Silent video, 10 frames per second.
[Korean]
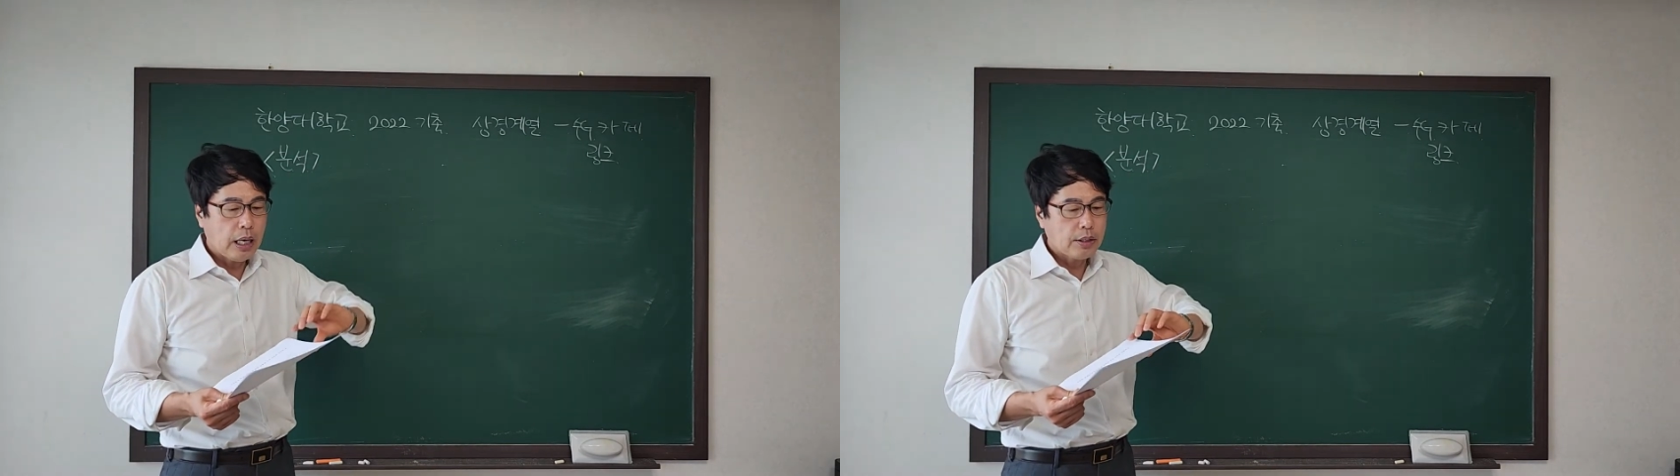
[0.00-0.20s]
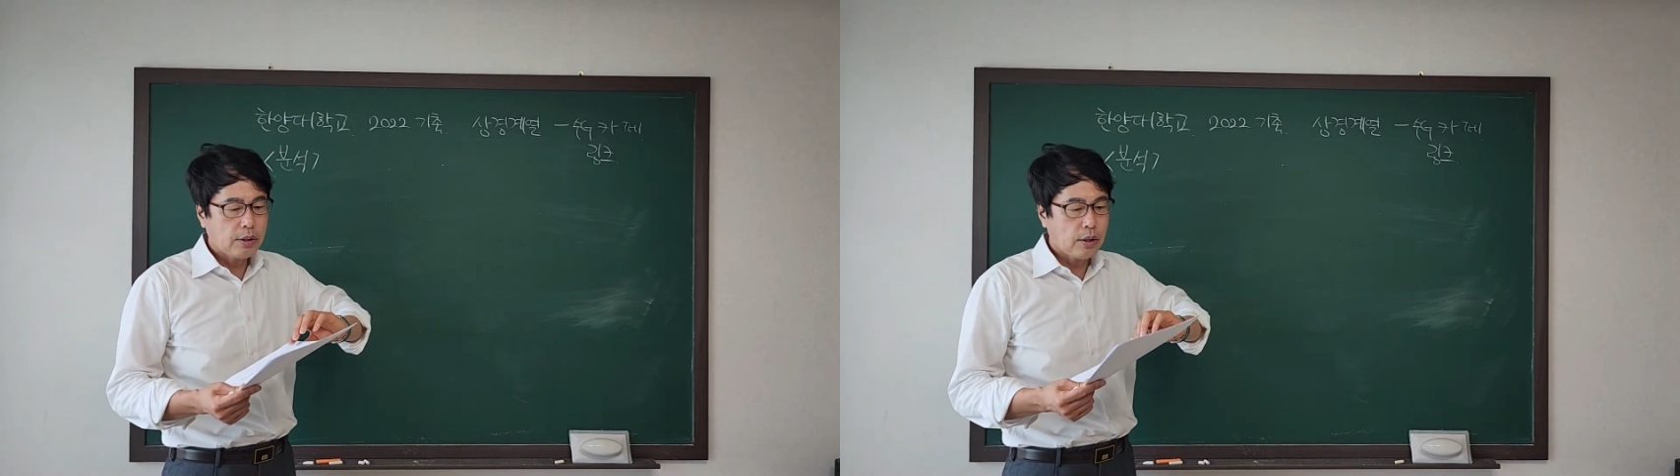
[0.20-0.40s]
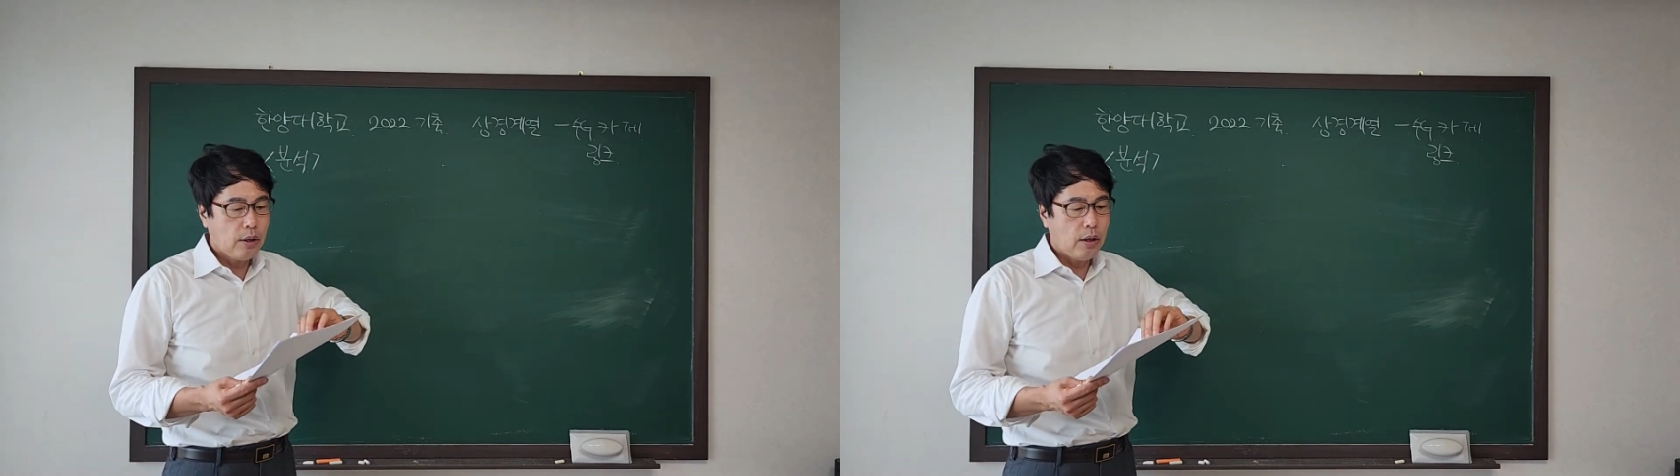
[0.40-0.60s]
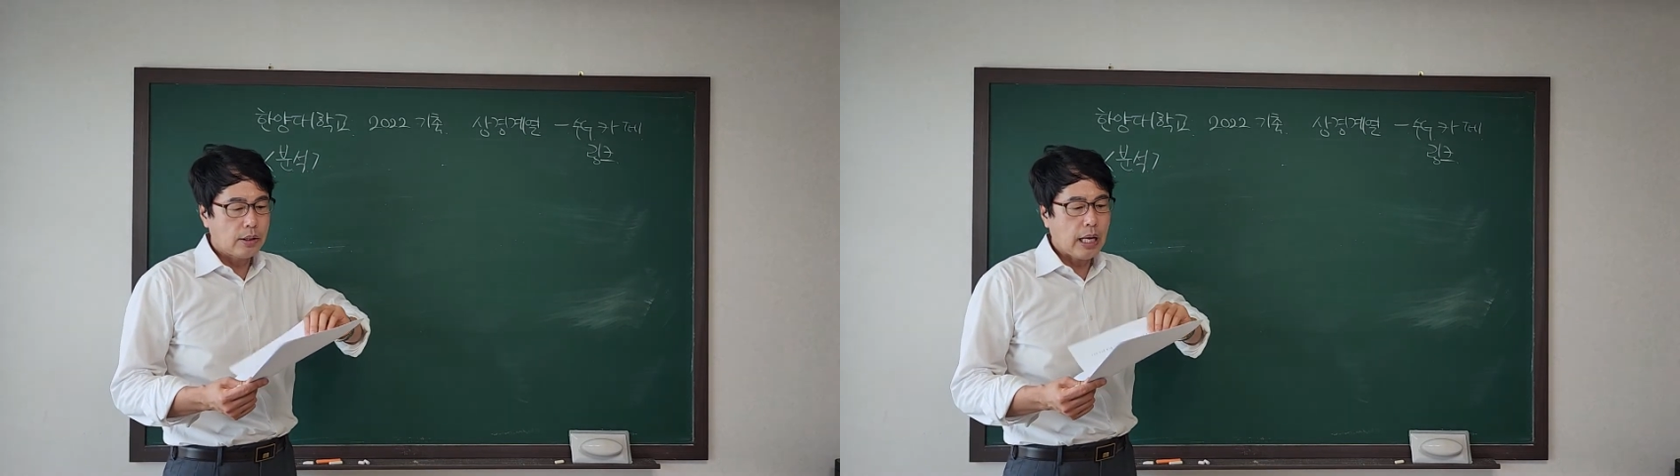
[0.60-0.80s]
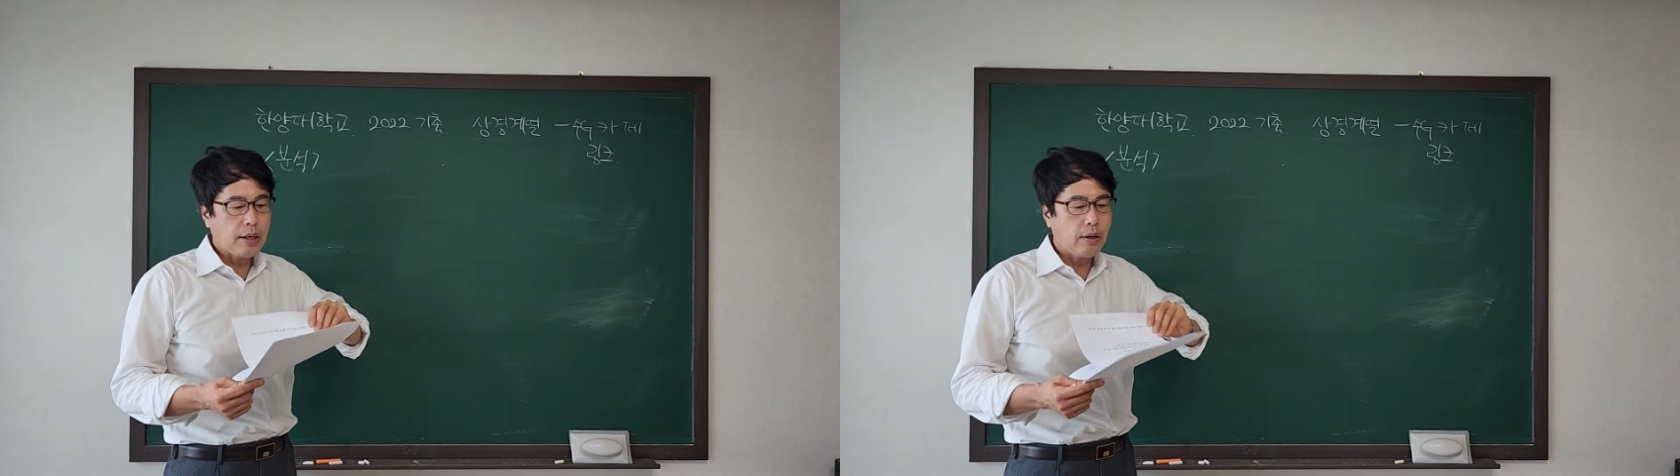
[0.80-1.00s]
하셔서
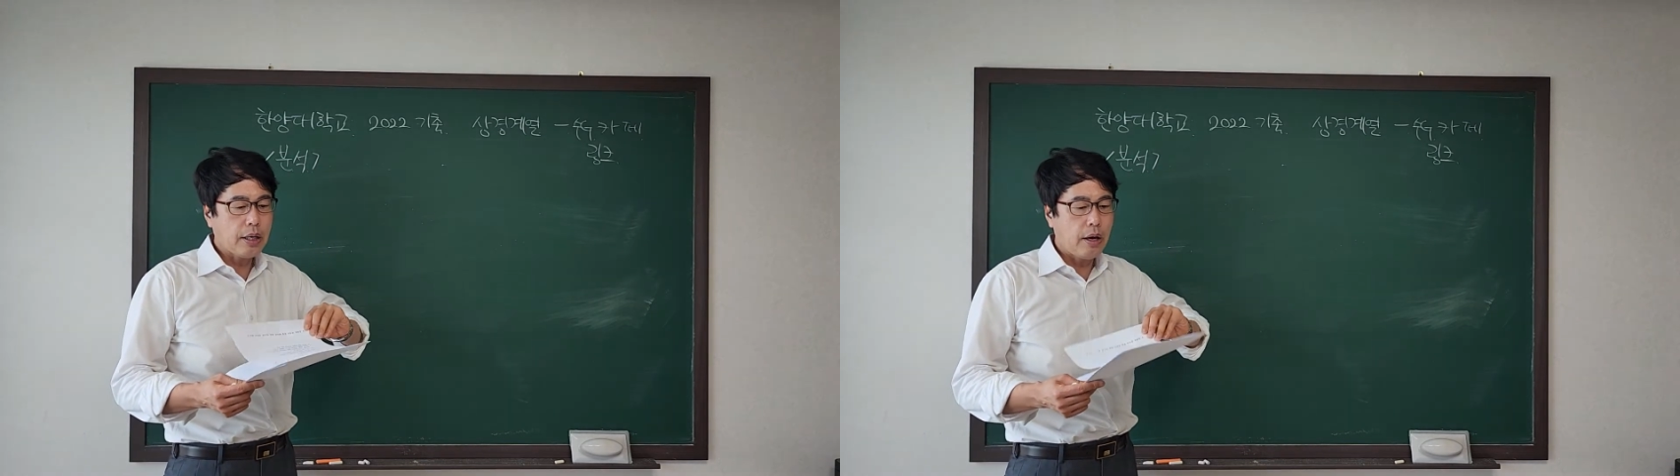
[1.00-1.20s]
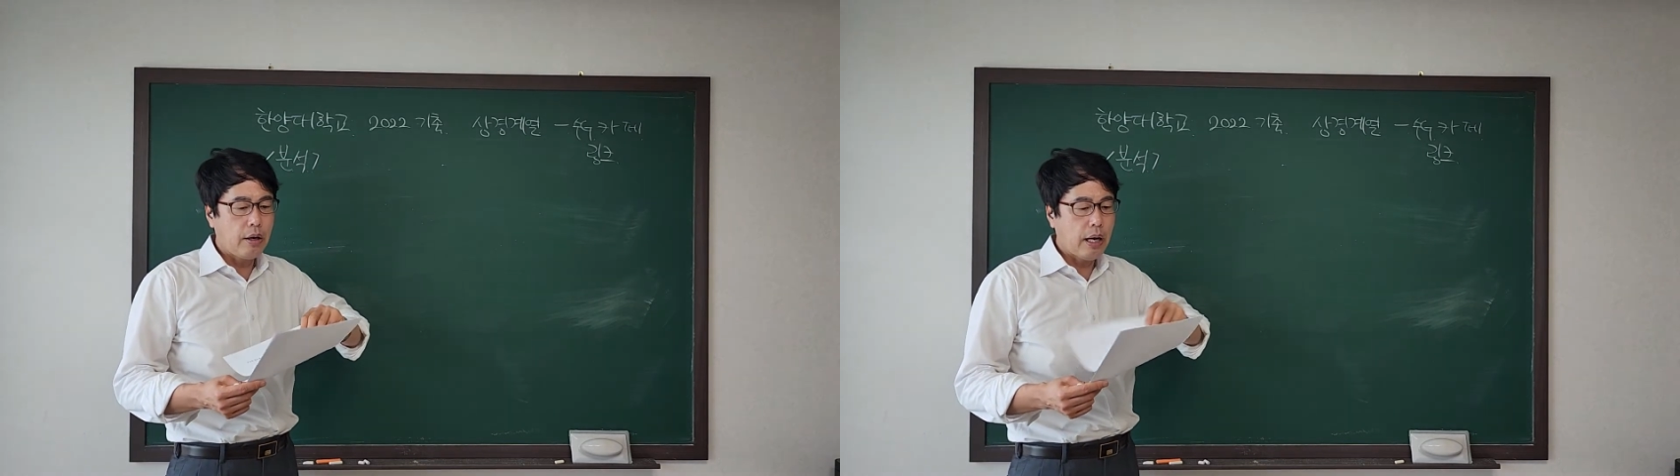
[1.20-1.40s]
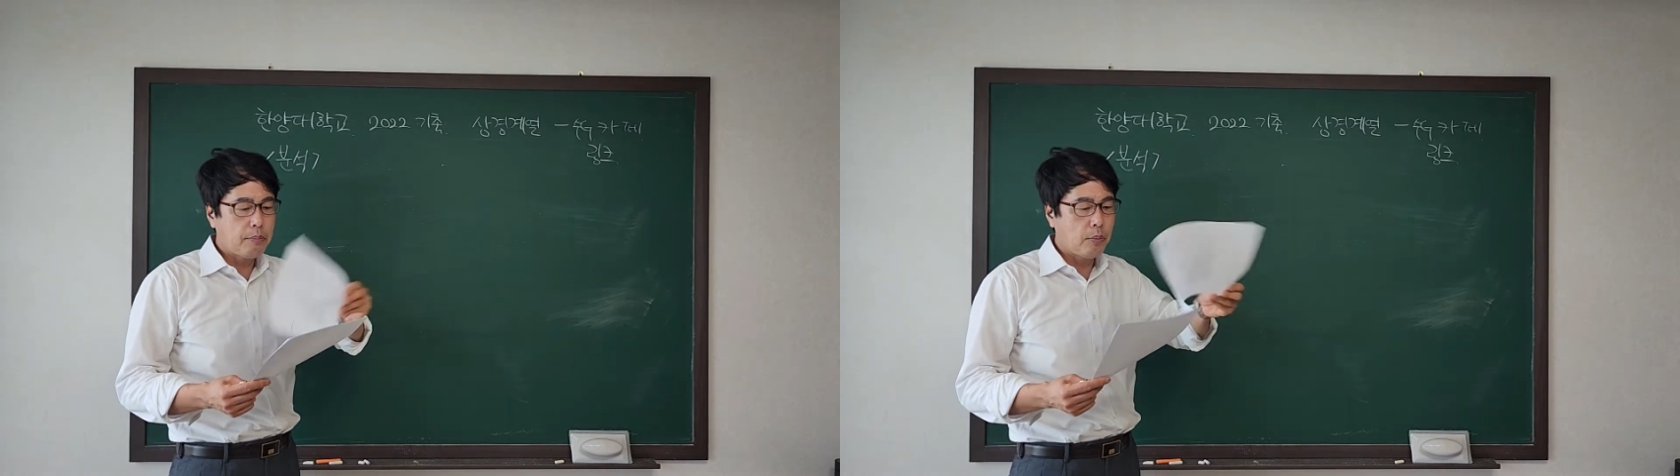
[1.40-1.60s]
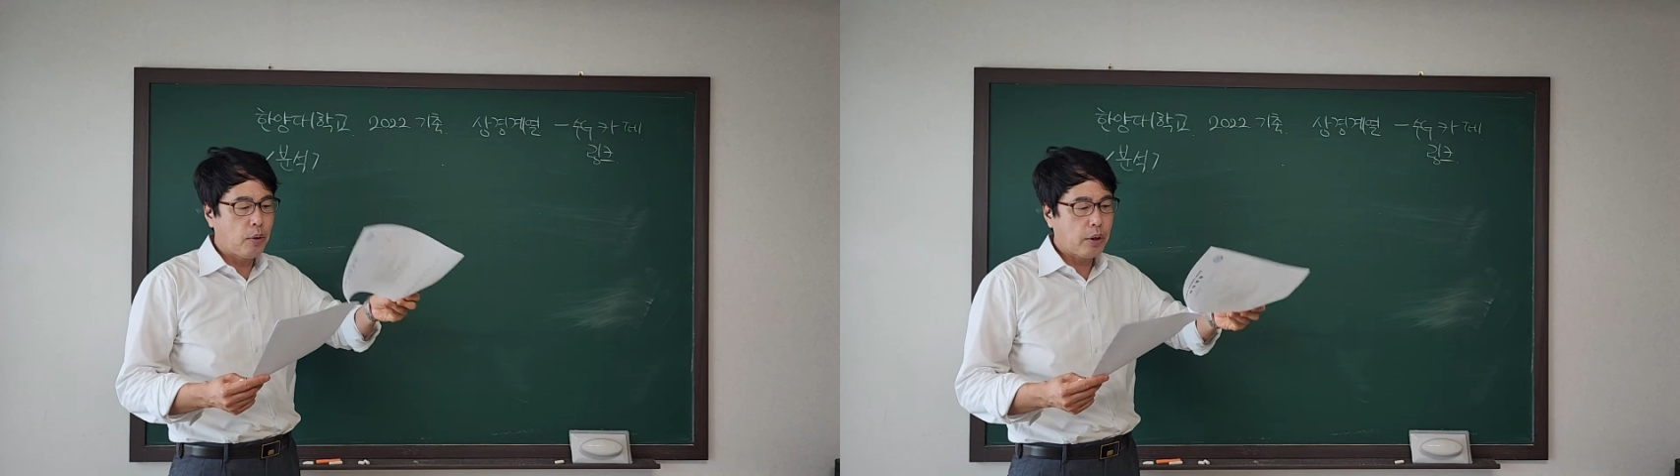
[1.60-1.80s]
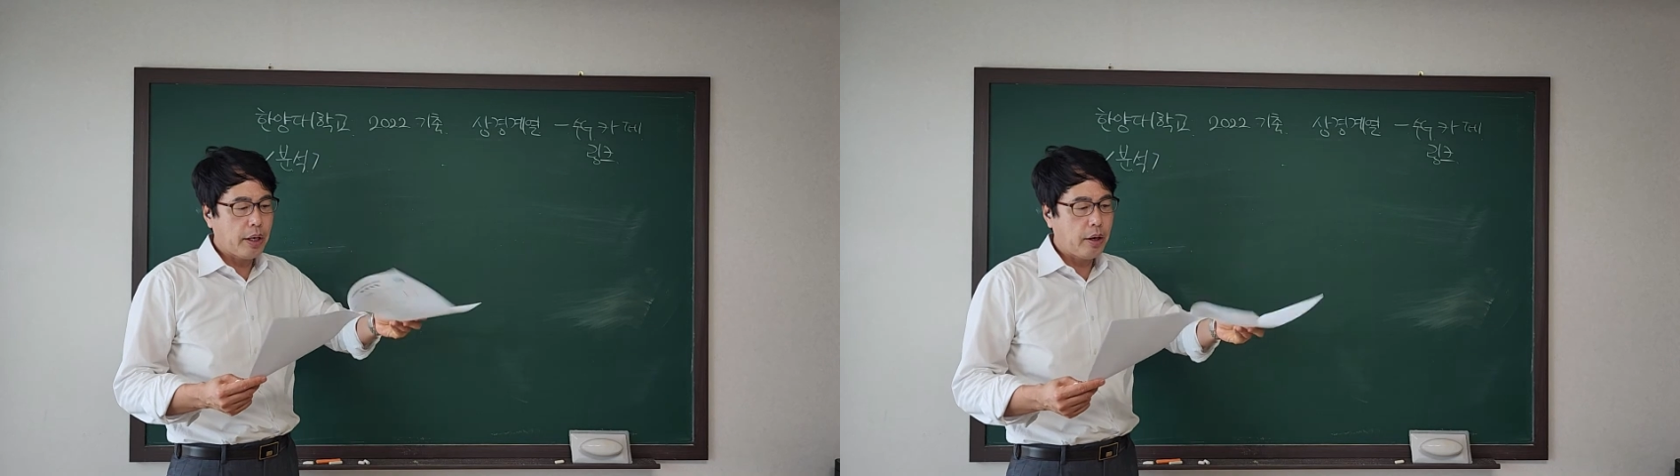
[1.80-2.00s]
상경계열 한번
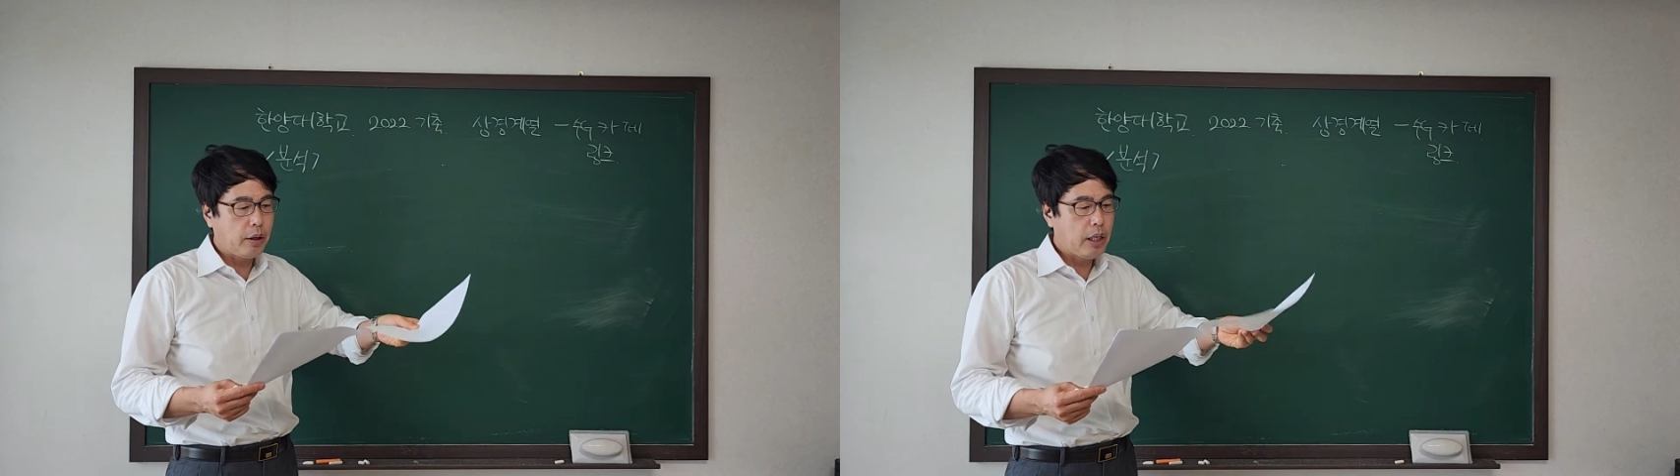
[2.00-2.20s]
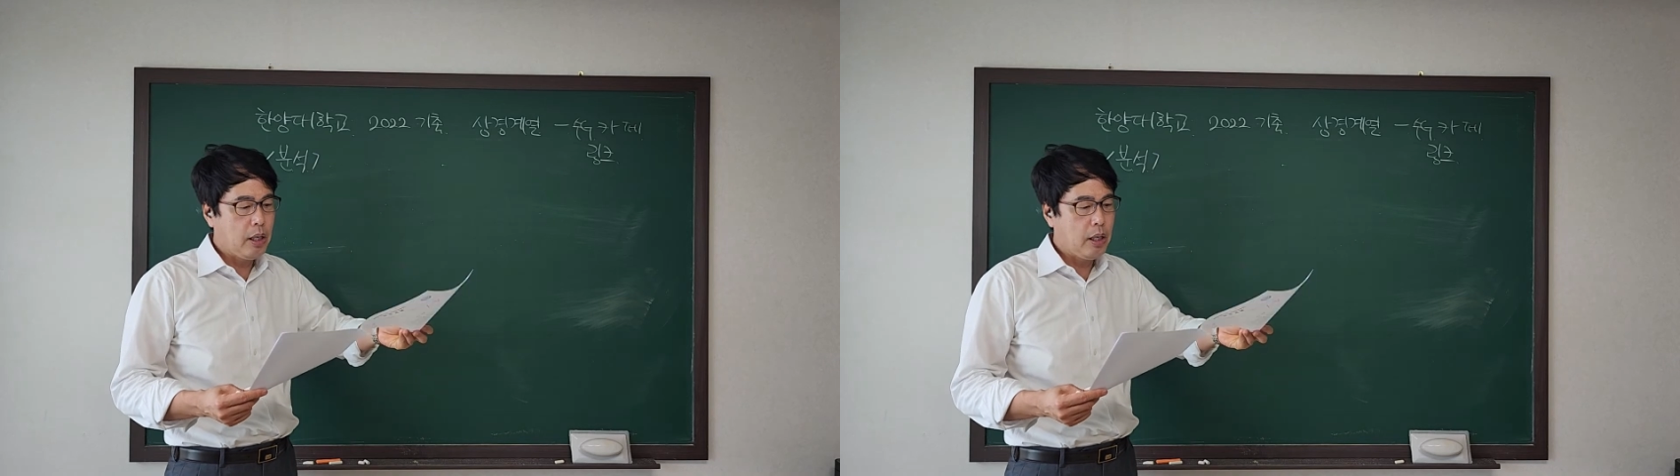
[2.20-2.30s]
볼게요.